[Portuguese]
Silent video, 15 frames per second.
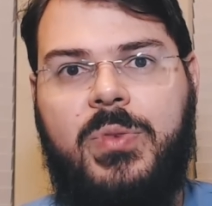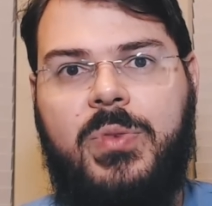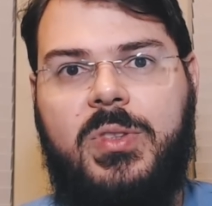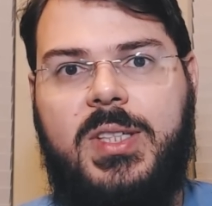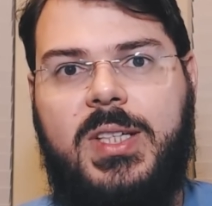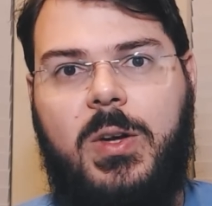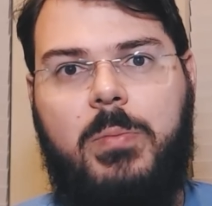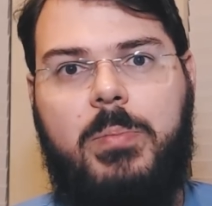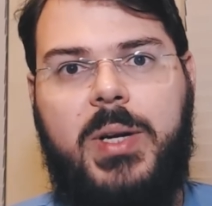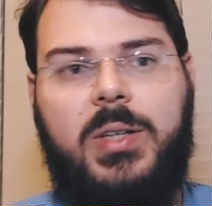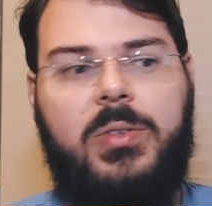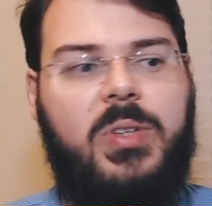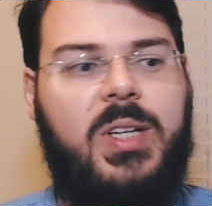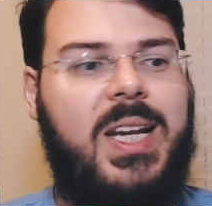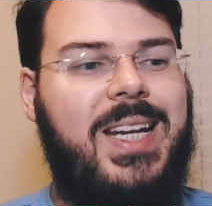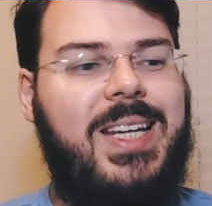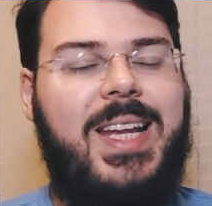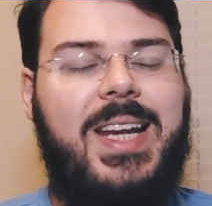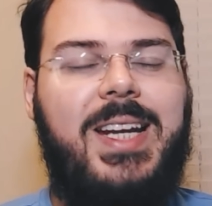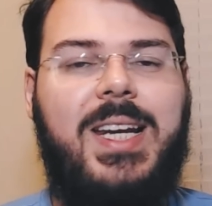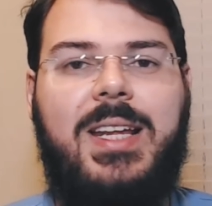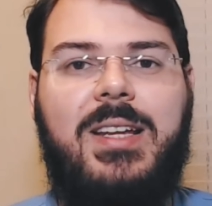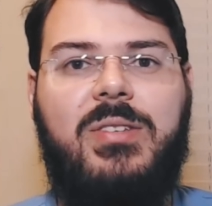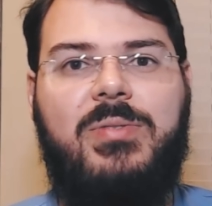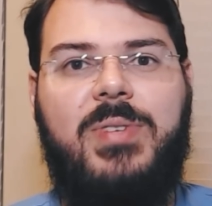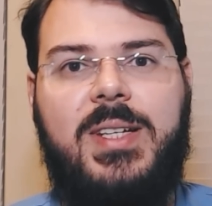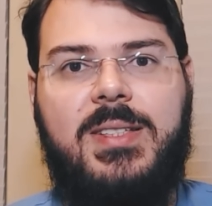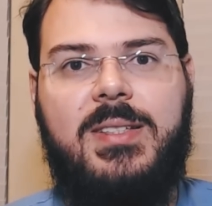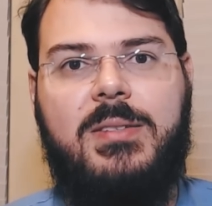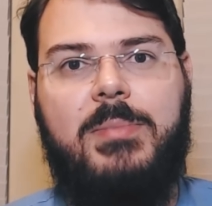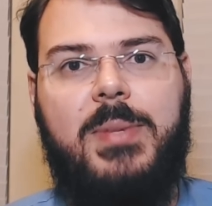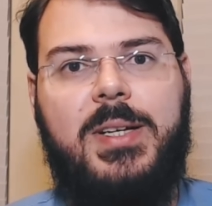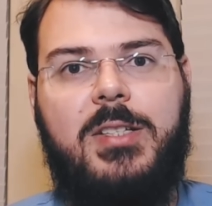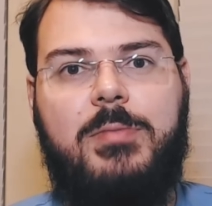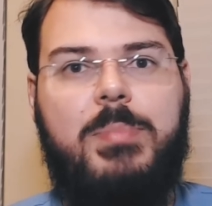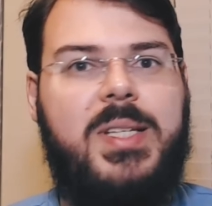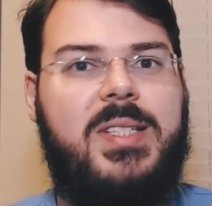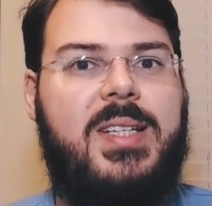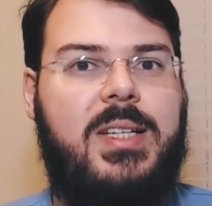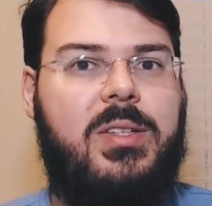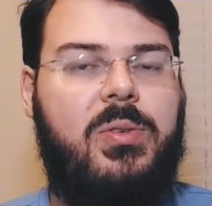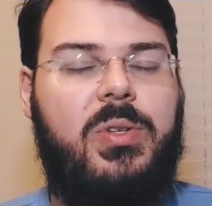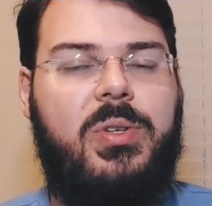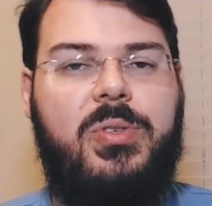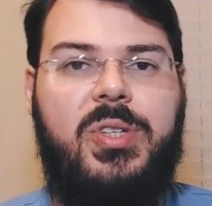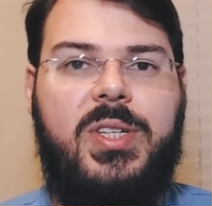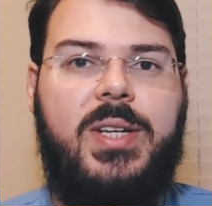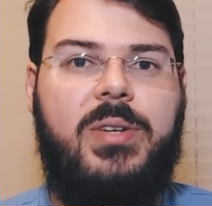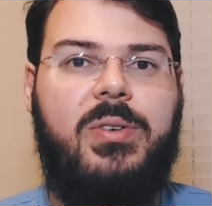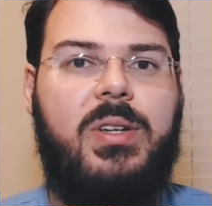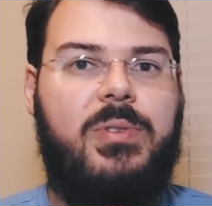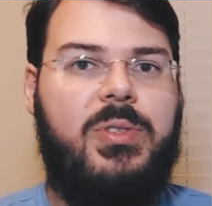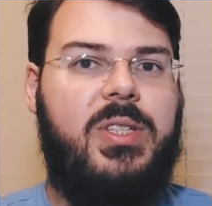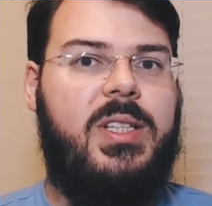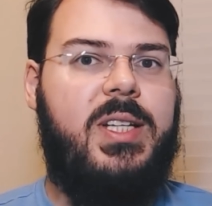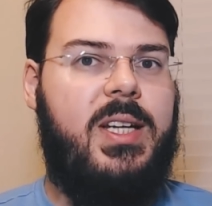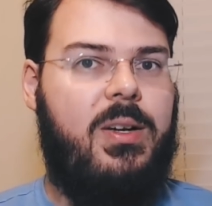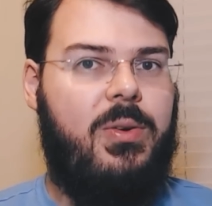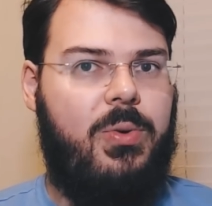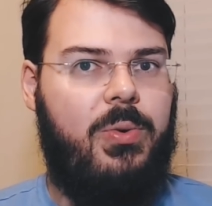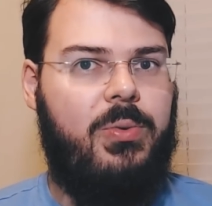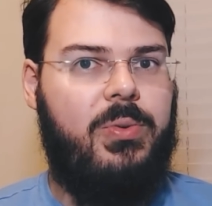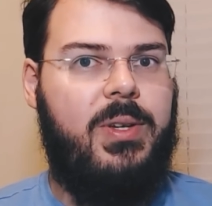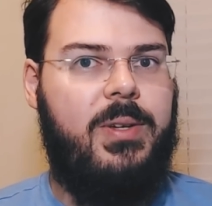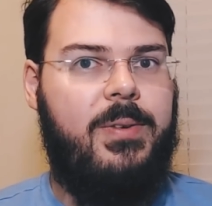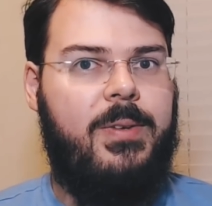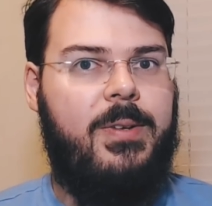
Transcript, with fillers: Você está operando 33 vezes mais pesado do que o dinheiro que você tem na conta.